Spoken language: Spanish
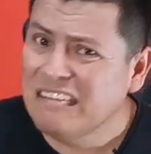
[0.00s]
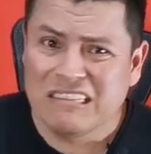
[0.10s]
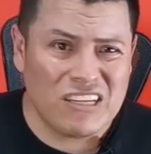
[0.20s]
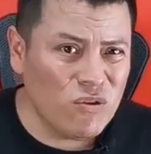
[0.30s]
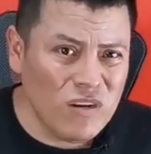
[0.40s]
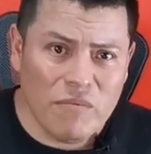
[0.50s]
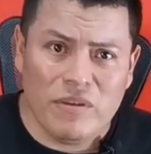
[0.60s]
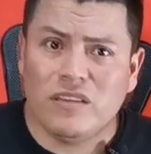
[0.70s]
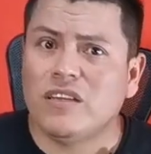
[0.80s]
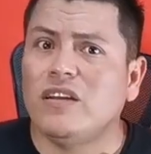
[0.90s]

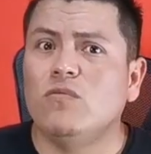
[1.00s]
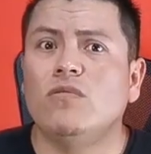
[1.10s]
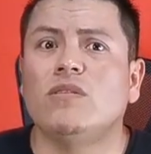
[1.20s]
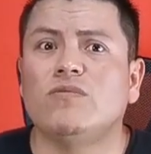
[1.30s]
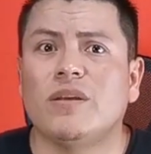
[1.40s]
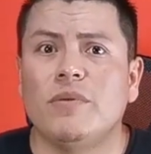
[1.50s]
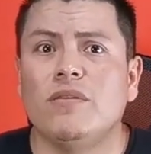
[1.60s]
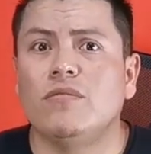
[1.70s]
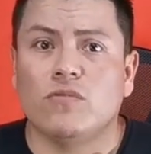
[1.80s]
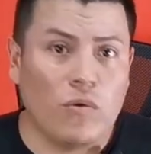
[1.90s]
seguramente que alguno de tus
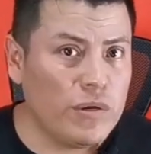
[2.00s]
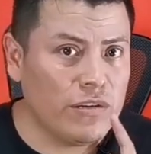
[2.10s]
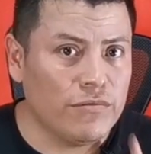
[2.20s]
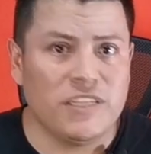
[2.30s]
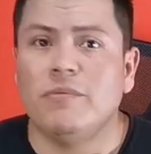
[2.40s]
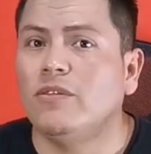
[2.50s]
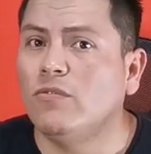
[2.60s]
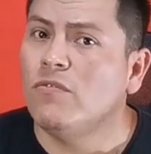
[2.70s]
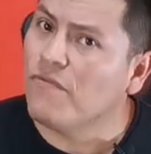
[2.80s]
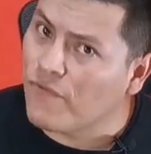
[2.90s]
amigos o inclusive
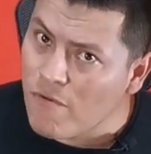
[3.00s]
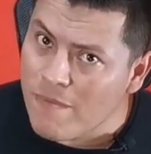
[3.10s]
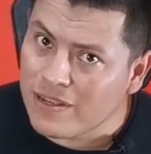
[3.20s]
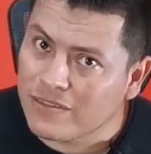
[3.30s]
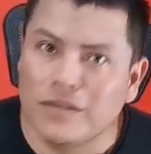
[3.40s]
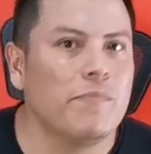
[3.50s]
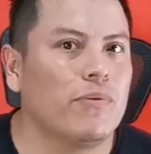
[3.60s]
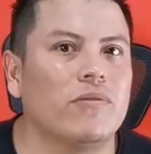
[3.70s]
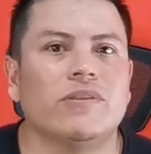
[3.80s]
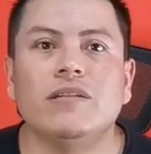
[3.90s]
tú fumas y
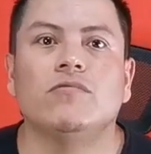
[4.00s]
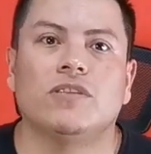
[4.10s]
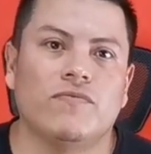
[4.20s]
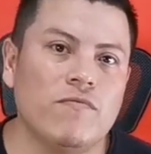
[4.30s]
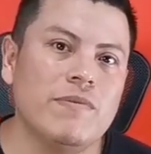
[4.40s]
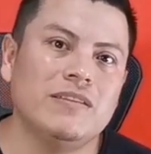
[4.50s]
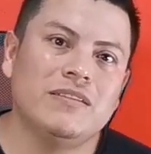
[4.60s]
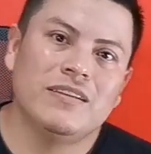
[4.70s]
por lo tanto si fumas,